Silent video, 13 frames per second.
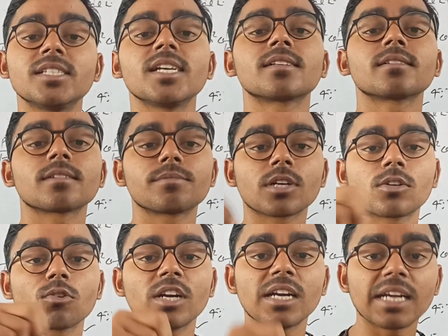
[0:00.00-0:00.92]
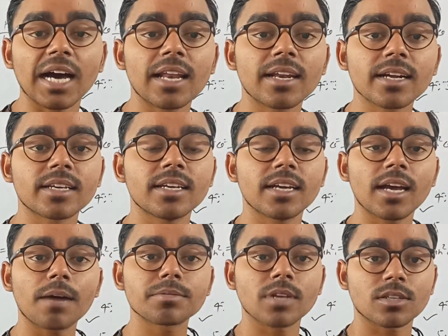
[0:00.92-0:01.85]
जैसे सब्जेक्टों की डाल रखी
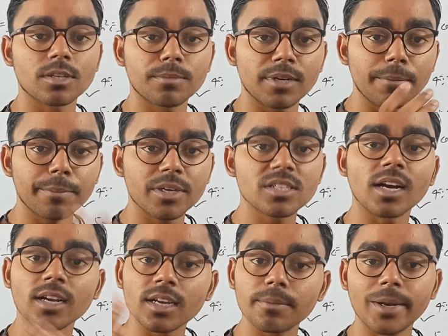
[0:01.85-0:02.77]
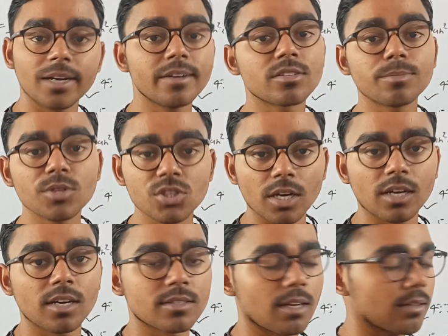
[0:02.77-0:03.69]
है आप सक्षम टीम पे जाके लिस्ट भी
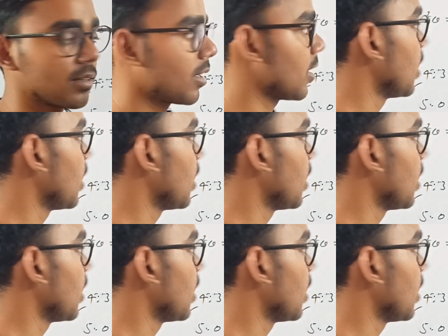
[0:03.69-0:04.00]
चेक कर सकते